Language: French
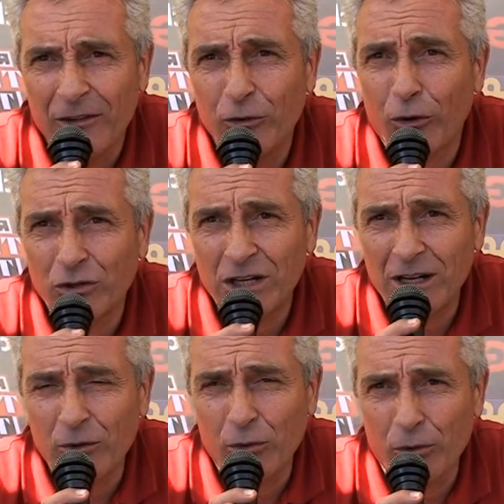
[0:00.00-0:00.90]
de Roger
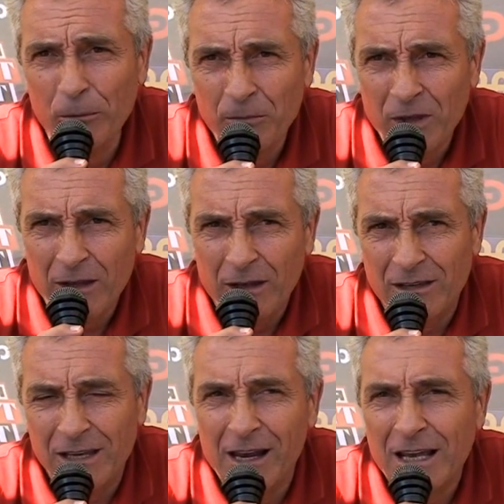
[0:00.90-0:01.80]
Lécureux,
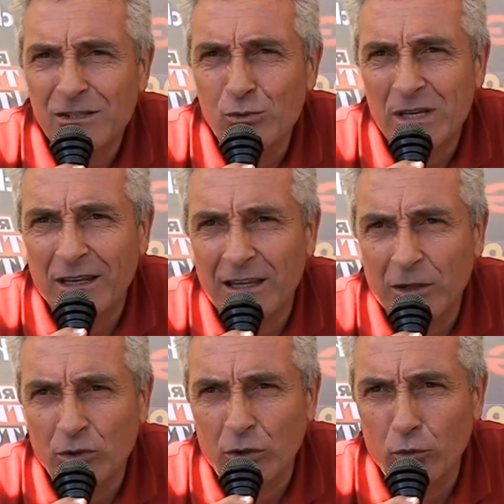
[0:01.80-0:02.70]
qui hélas nous a
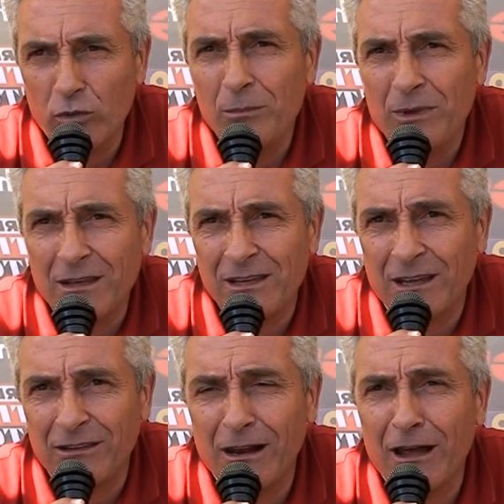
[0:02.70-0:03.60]
quittés aujourd'hui, mais qui
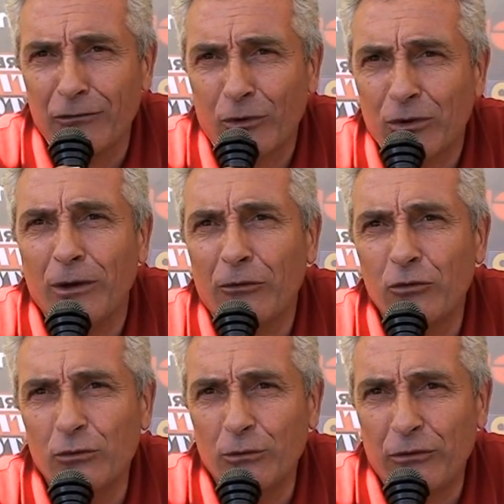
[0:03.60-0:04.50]
était l'inventeur
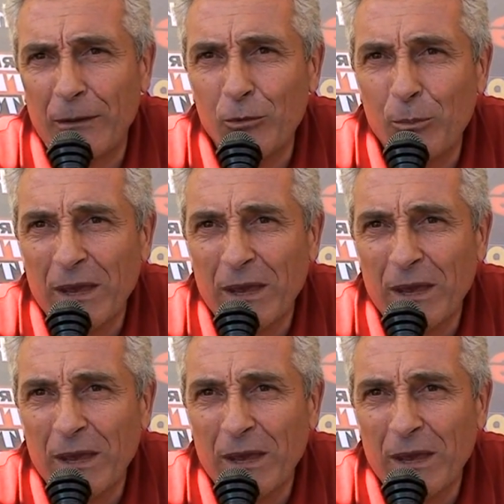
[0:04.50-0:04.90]
du fameux